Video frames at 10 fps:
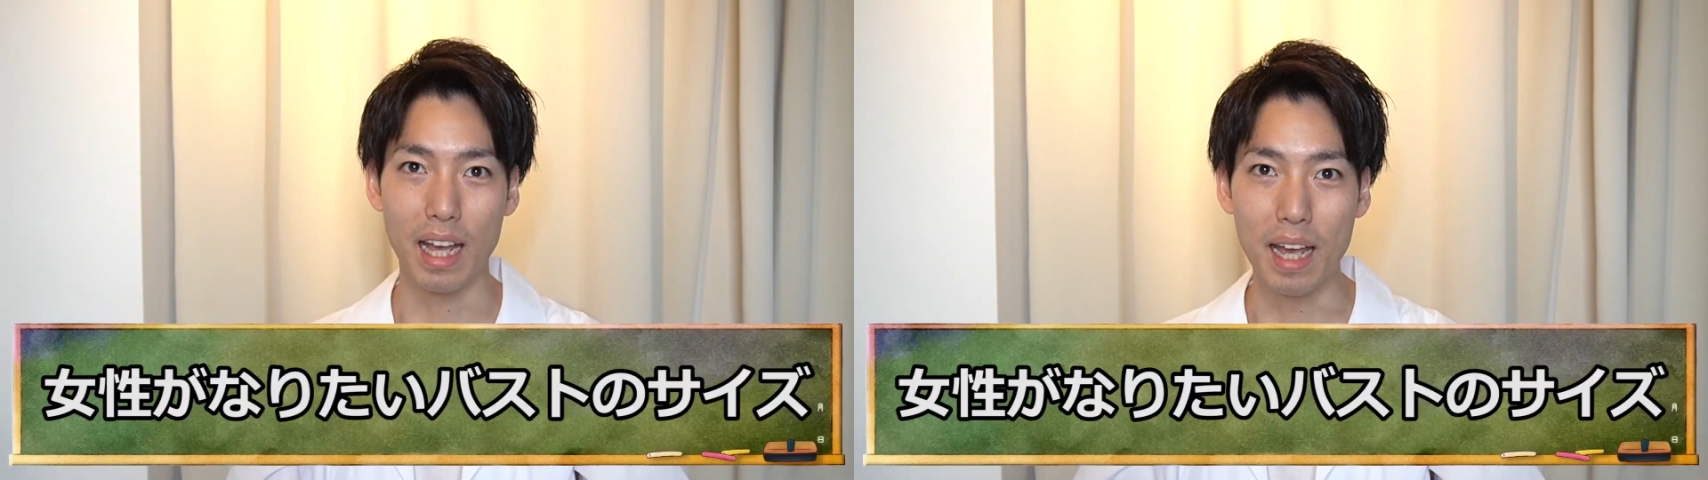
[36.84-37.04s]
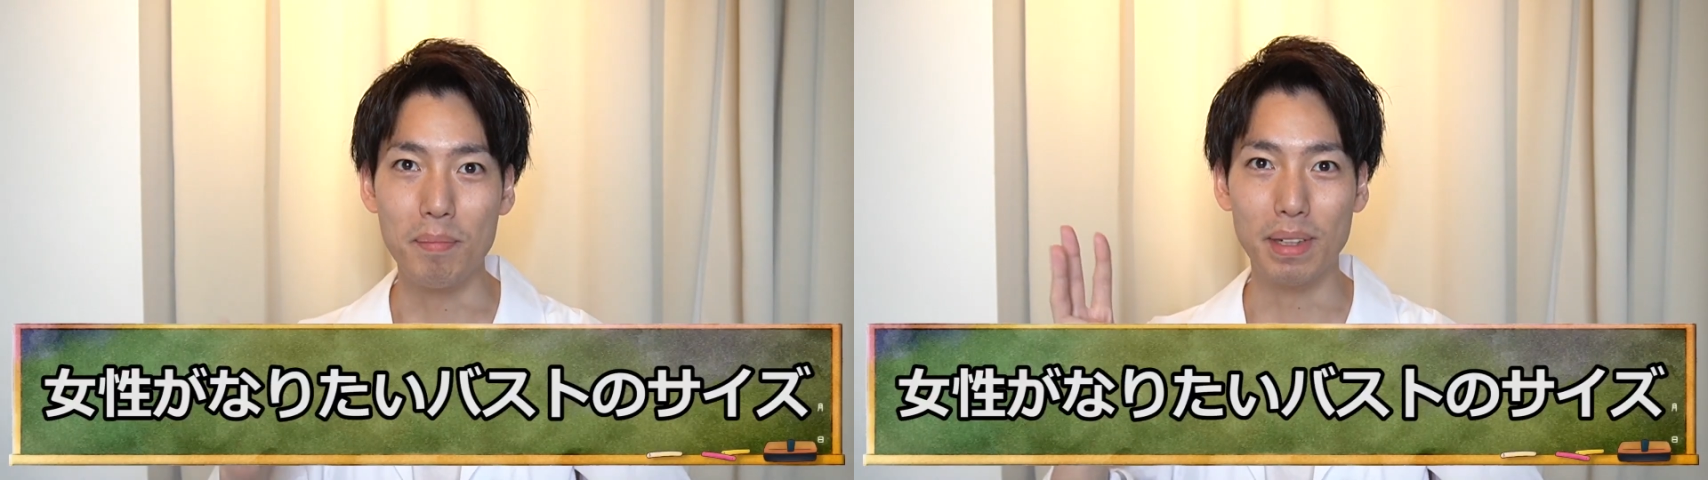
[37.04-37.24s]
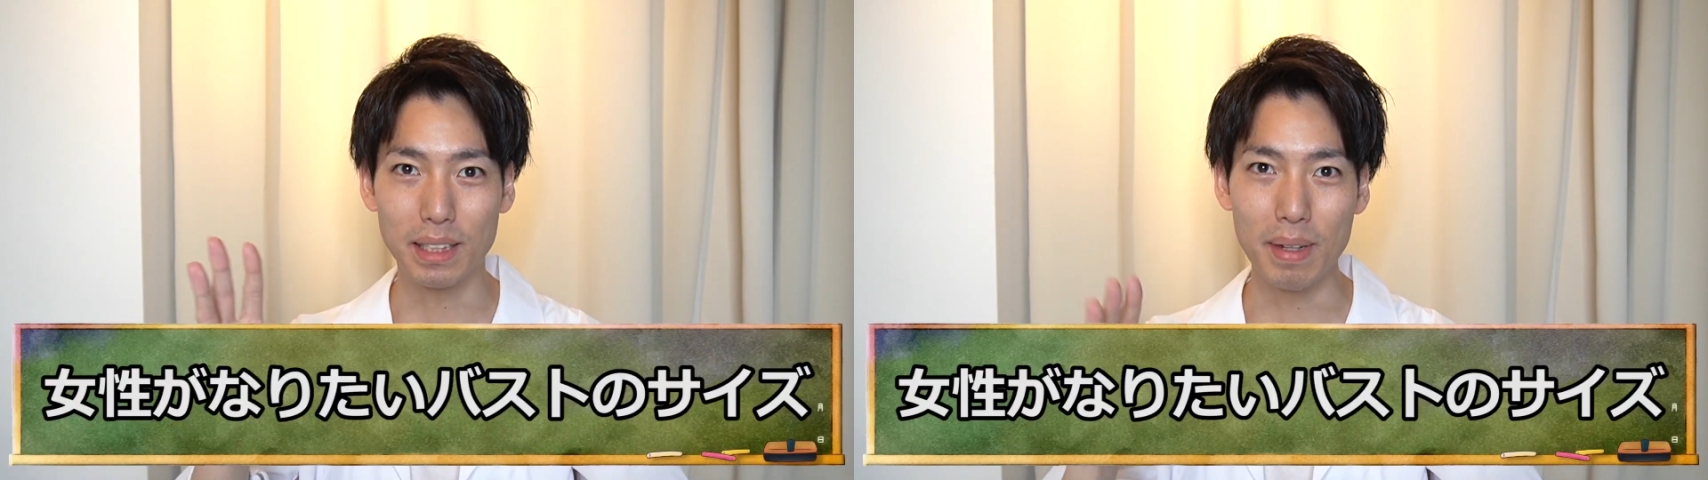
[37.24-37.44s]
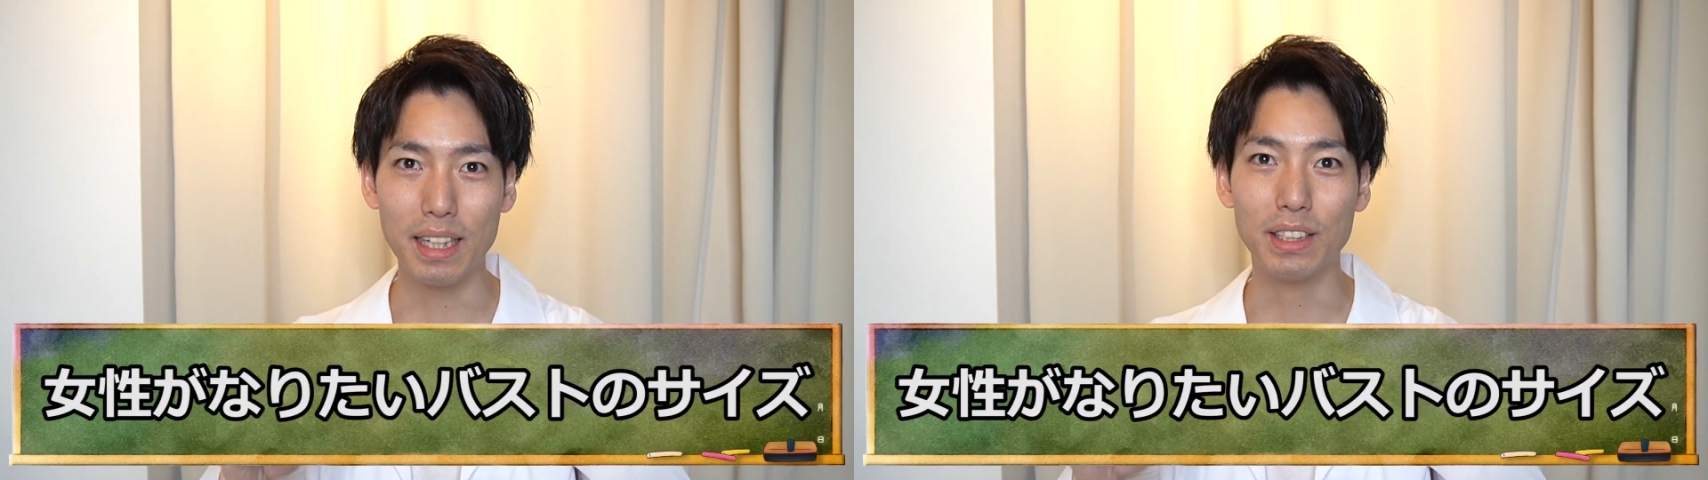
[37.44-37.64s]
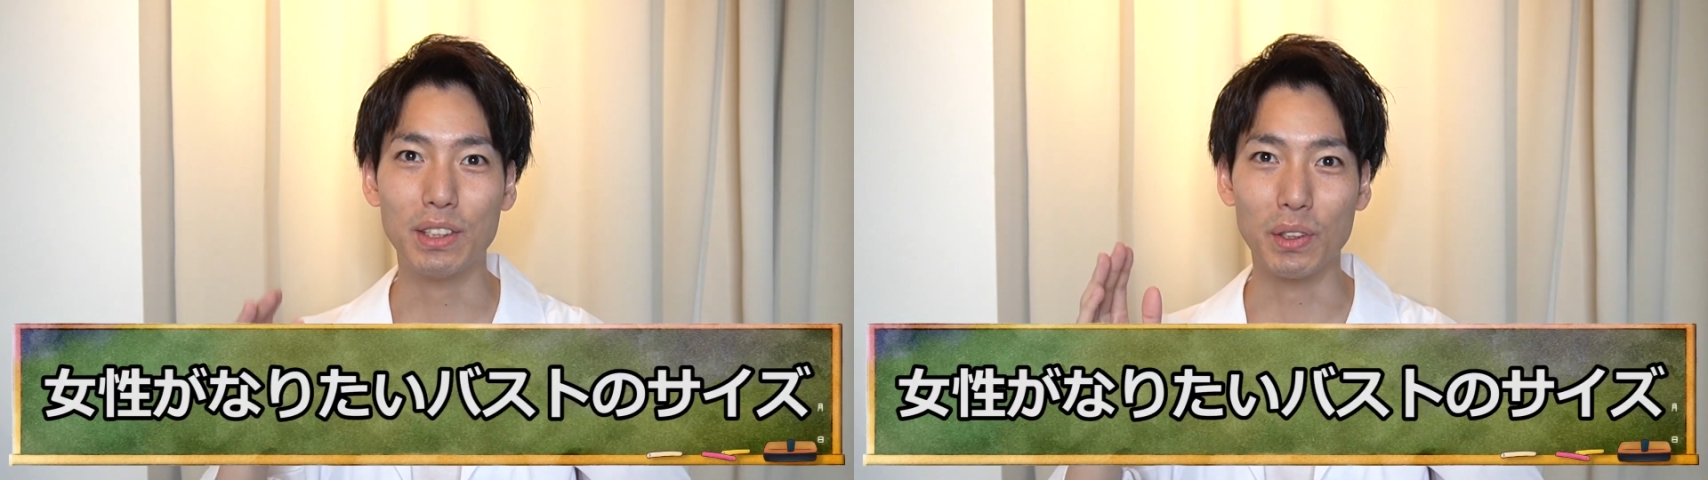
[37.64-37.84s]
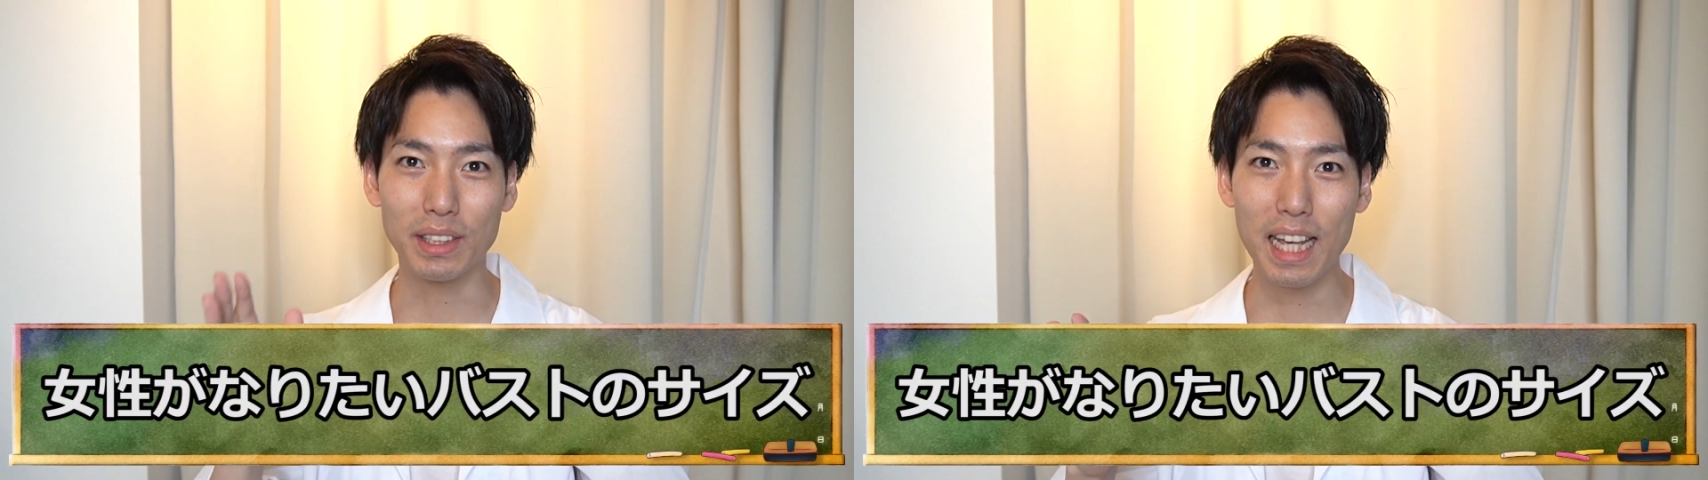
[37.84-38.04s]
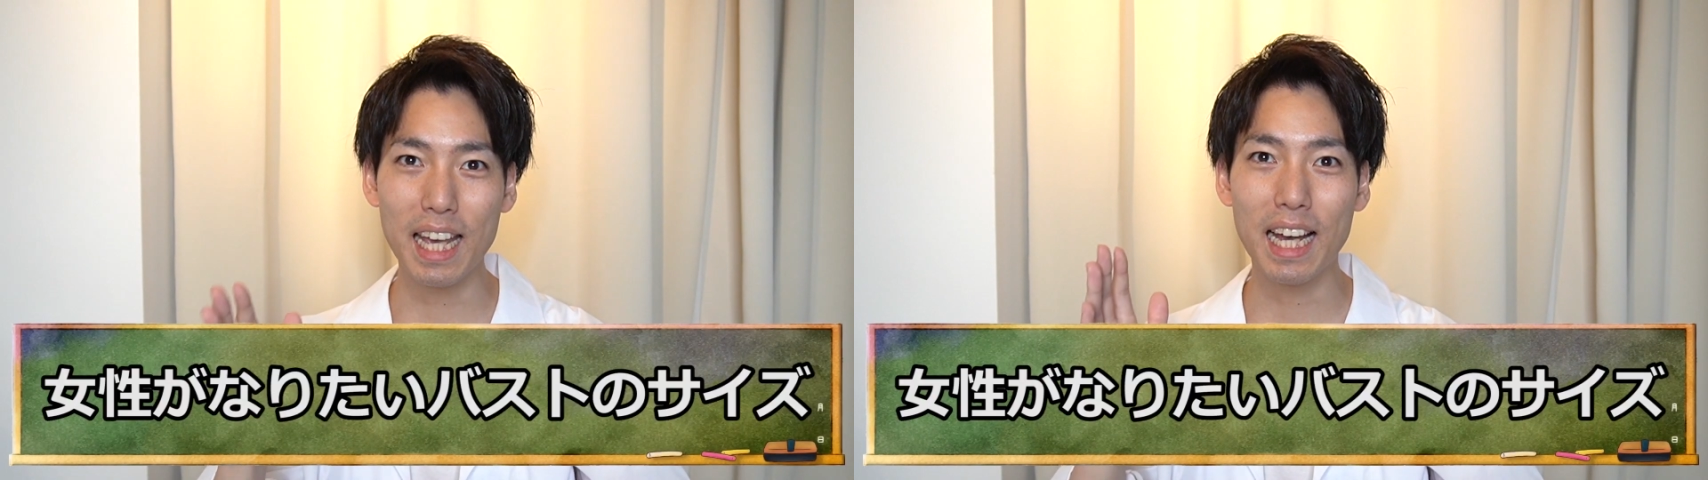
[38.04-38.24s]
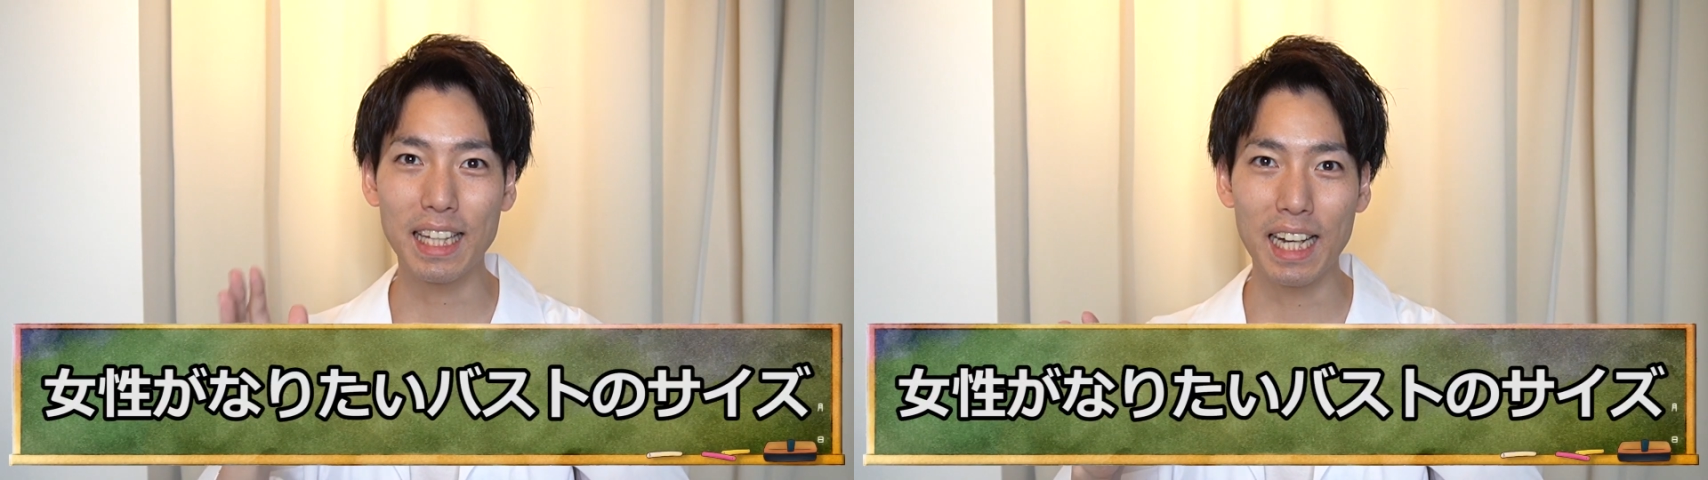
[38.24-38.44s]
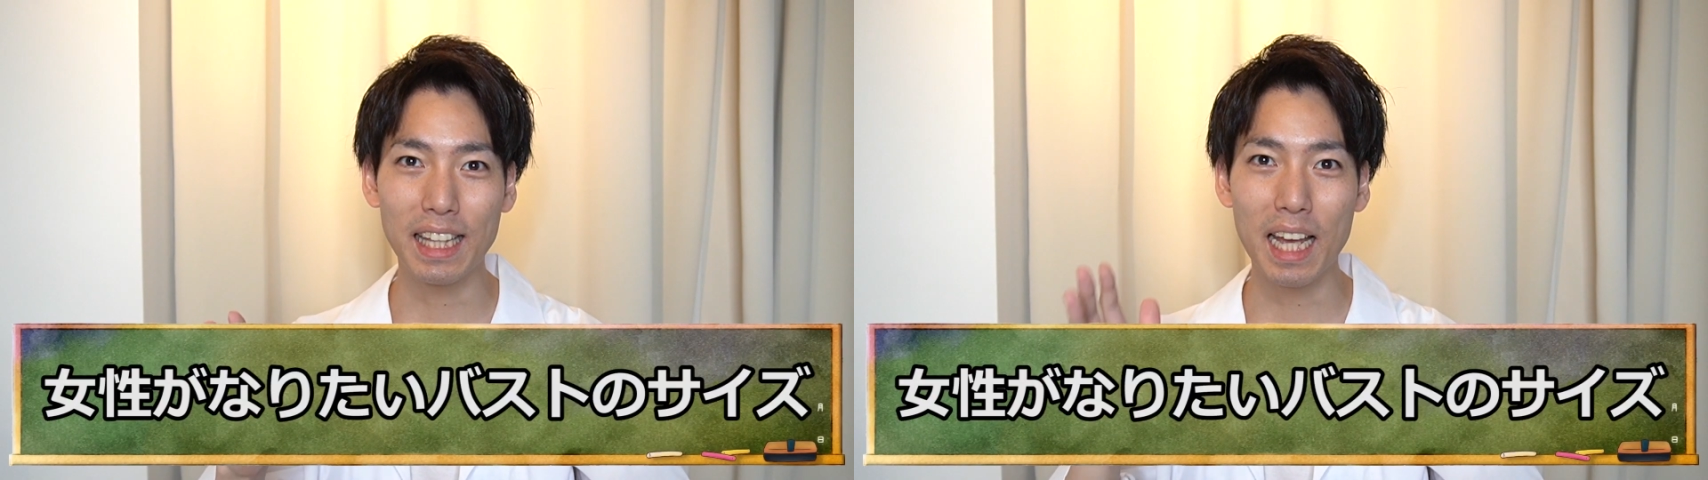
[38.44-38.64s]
えー、みっつめ、女性がなり